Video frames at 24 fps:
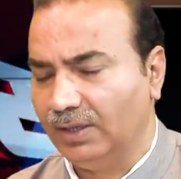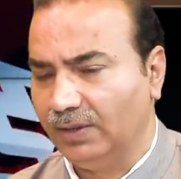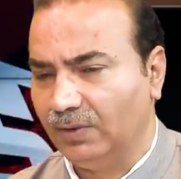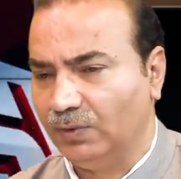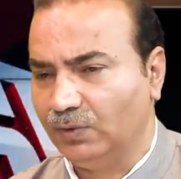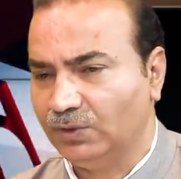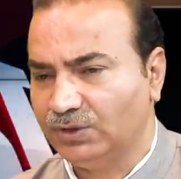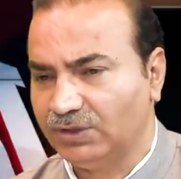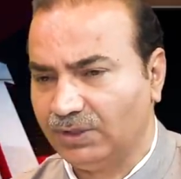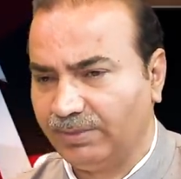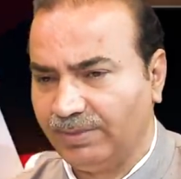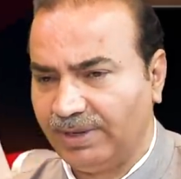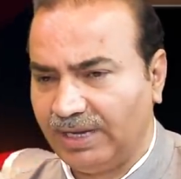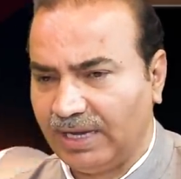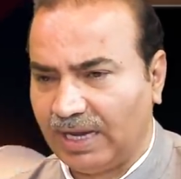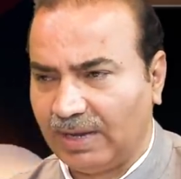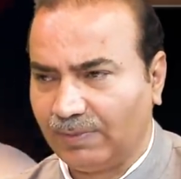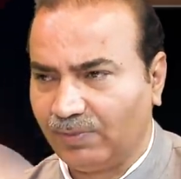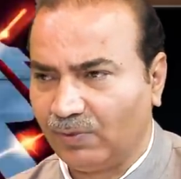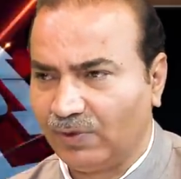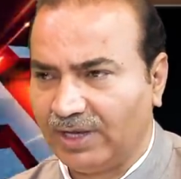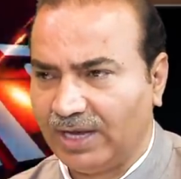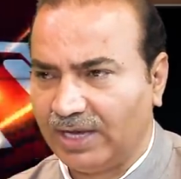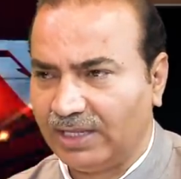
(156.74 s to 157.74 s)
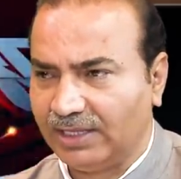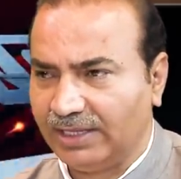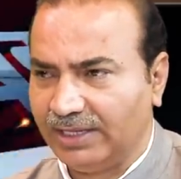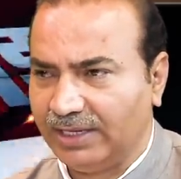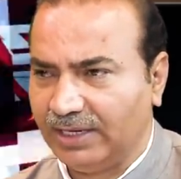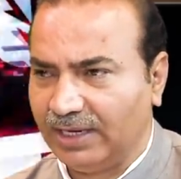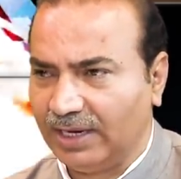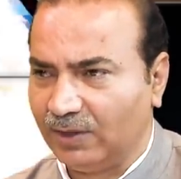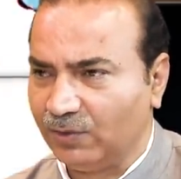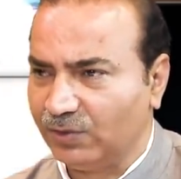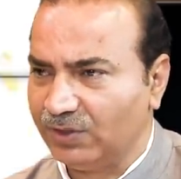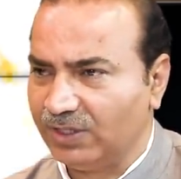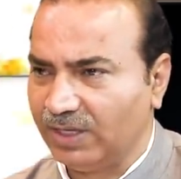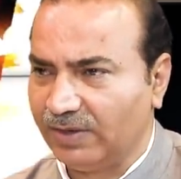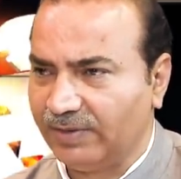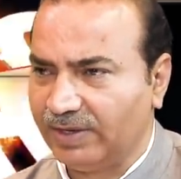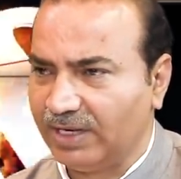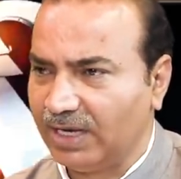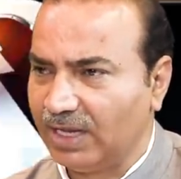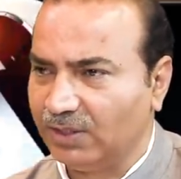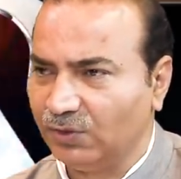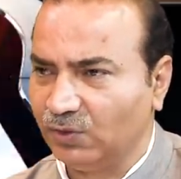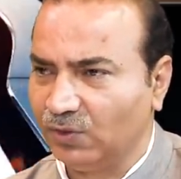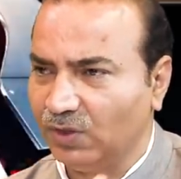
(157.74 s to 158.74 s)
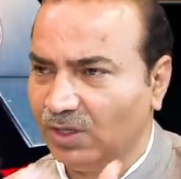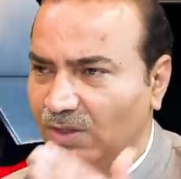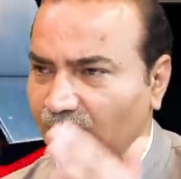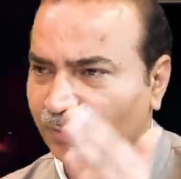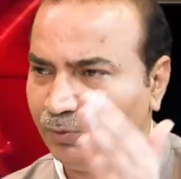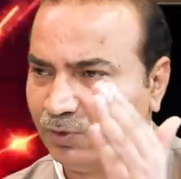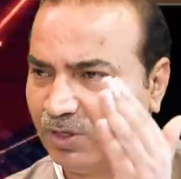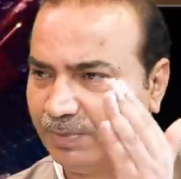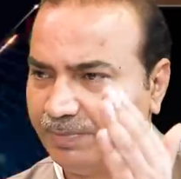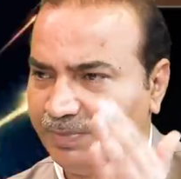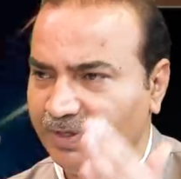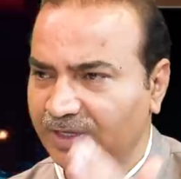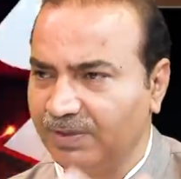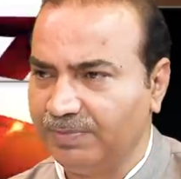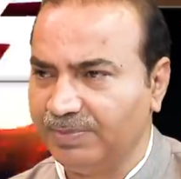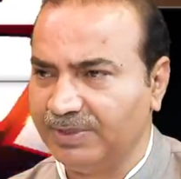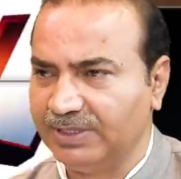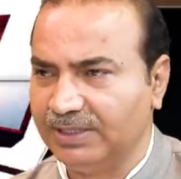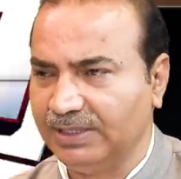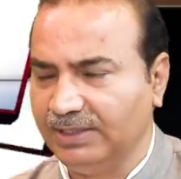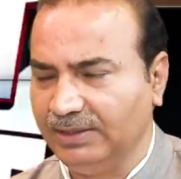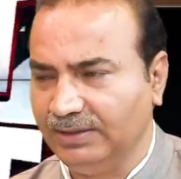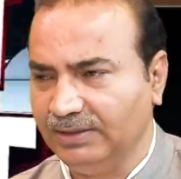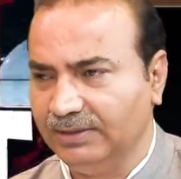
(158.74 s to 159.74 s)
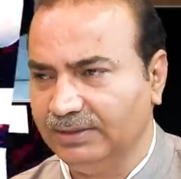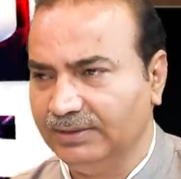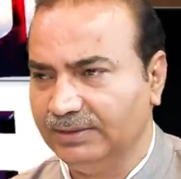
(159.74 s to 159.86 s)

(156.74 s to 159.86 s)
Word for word: उस समय आपको याद है अयोध्या वाला आंदोलन पूरा पीक पे था